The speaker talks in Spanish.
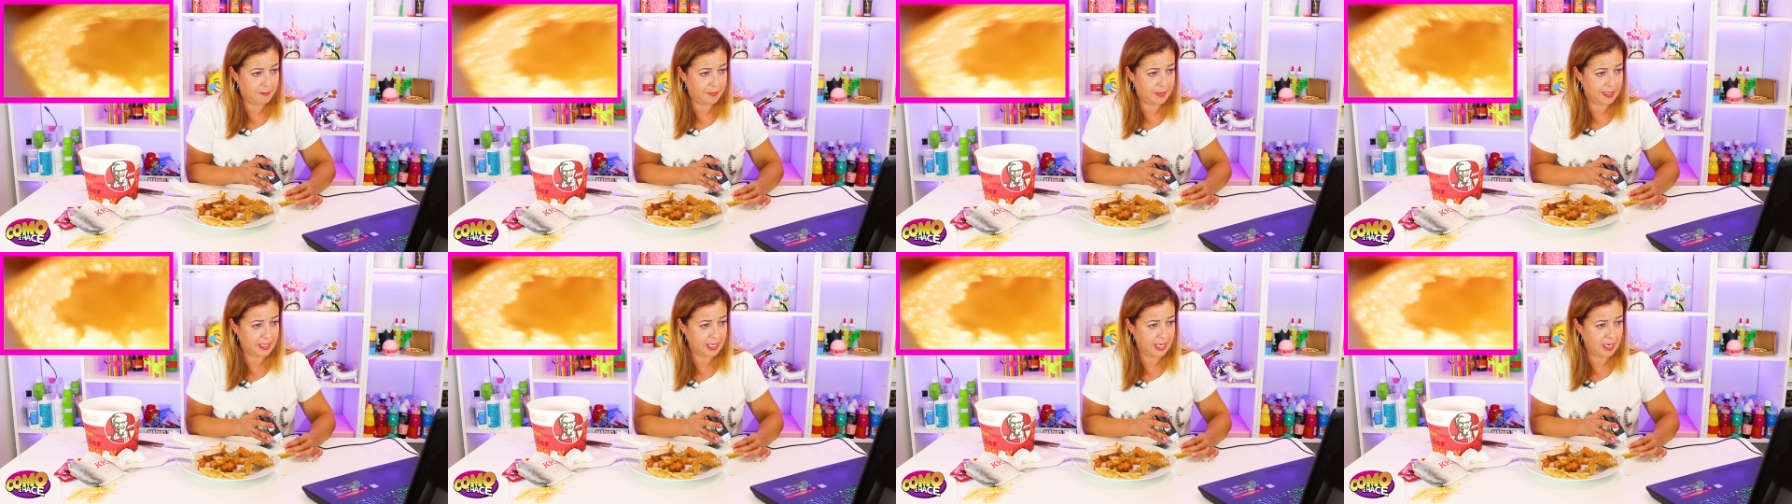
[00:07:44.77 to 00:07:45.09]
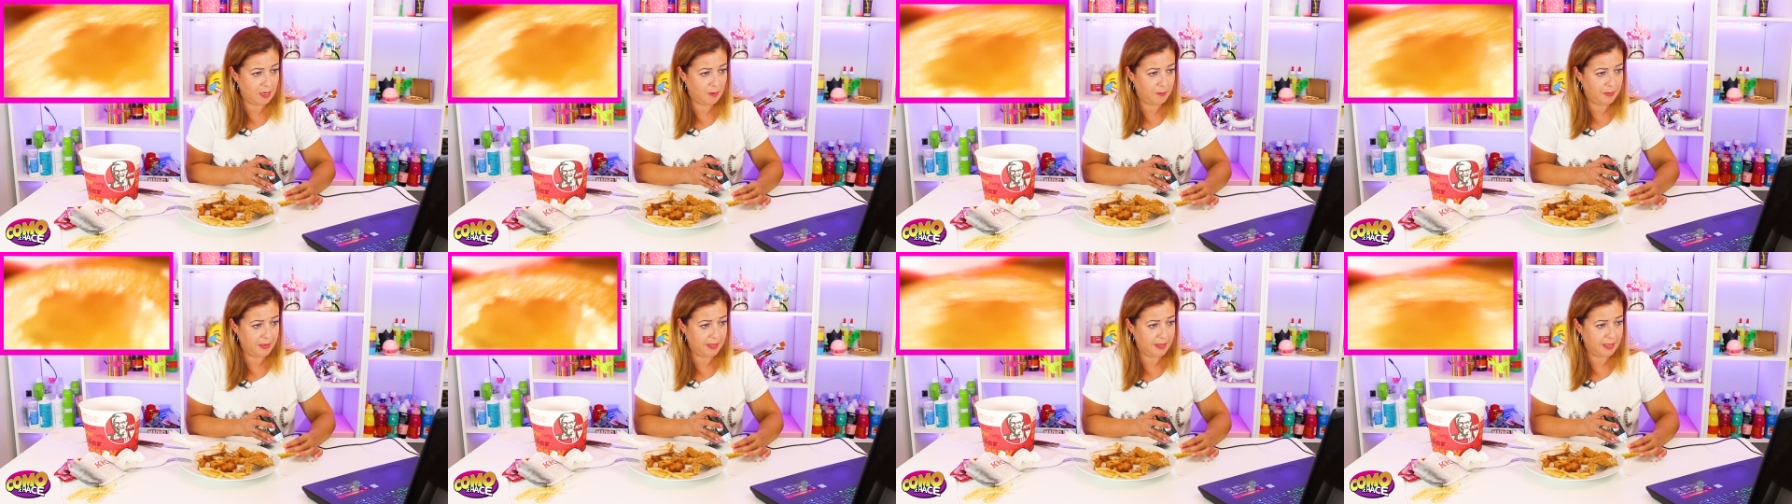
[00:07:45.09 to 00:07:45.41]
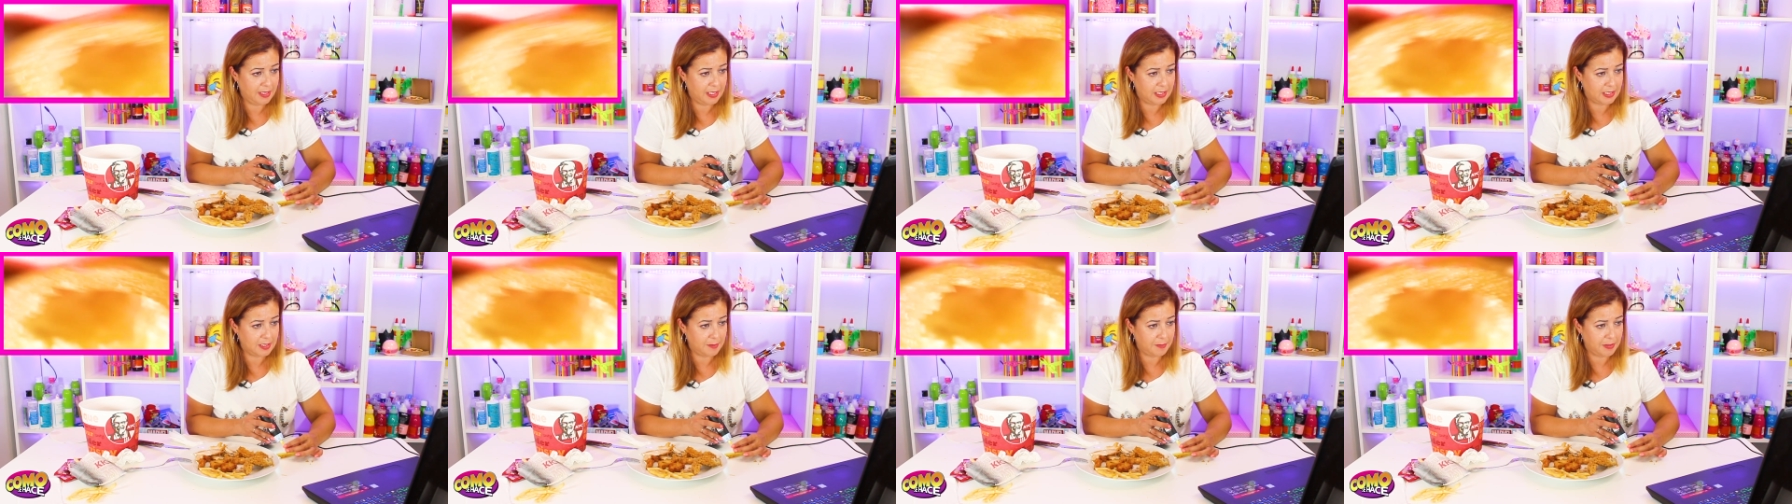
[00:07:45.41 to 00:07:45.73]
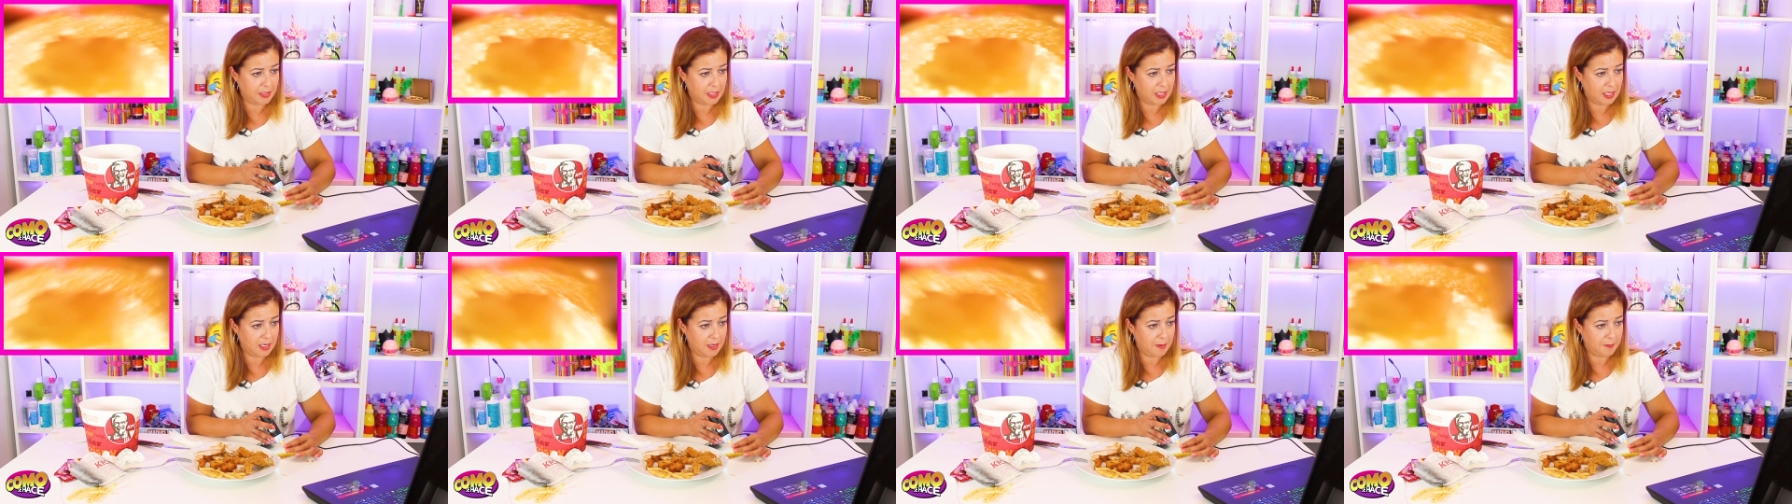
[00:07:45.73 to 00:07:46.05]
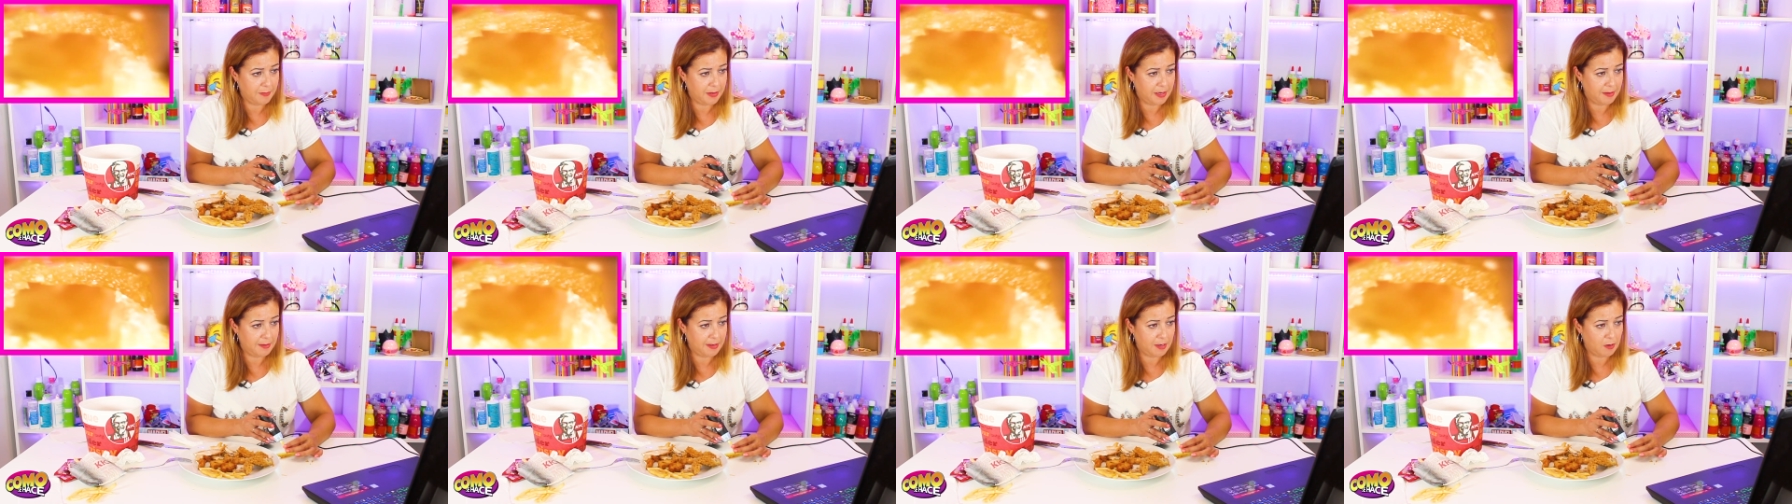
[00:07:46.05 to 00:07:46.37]
¿Para qué lado? Para la derecha, para
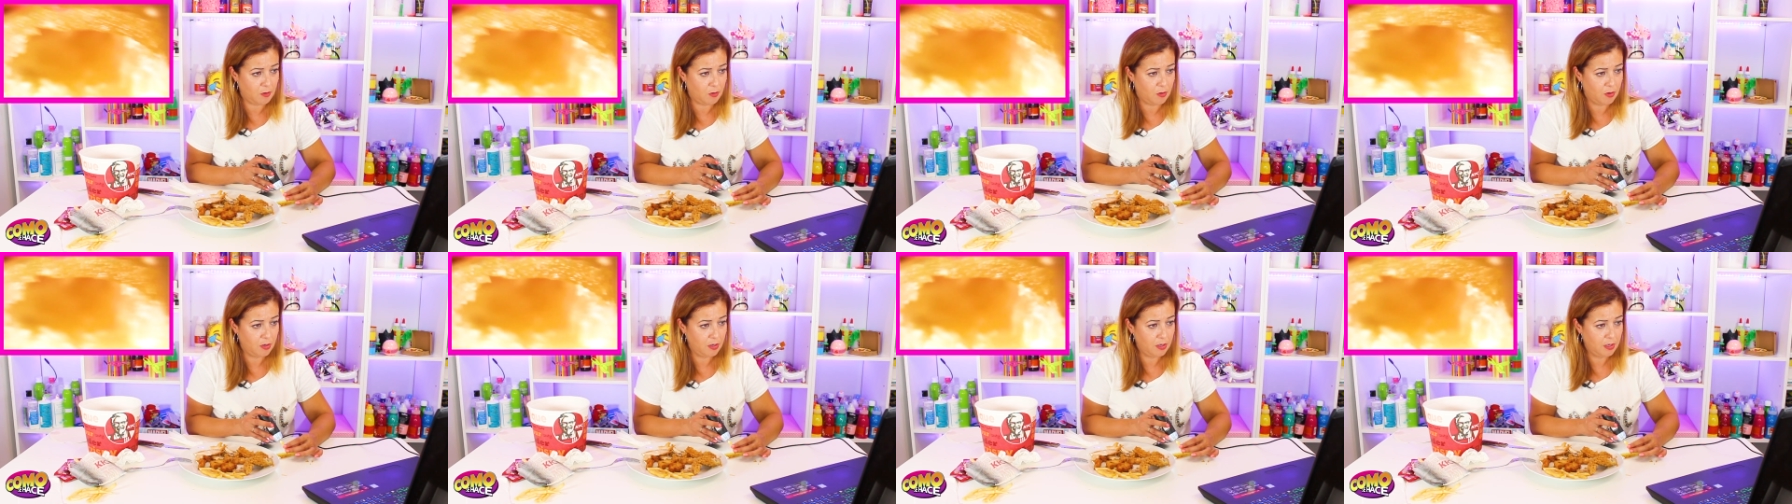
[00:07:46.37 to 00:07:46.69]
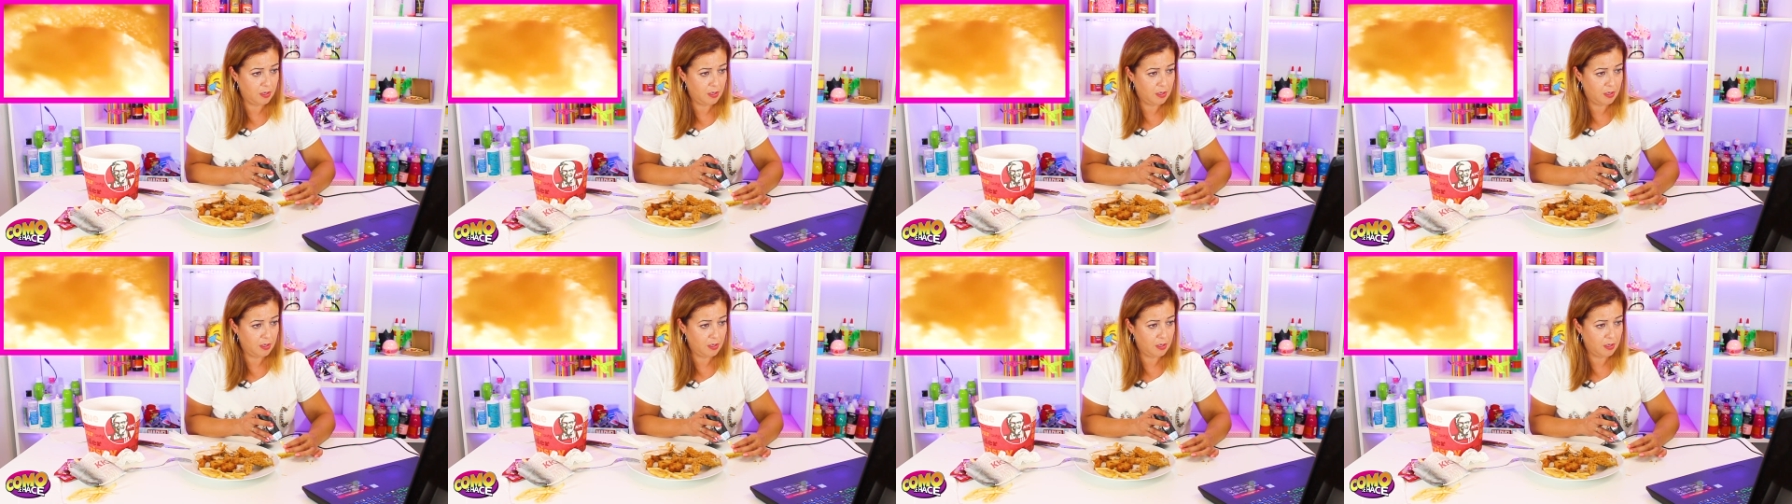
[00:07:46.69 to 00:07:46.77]
para abajo.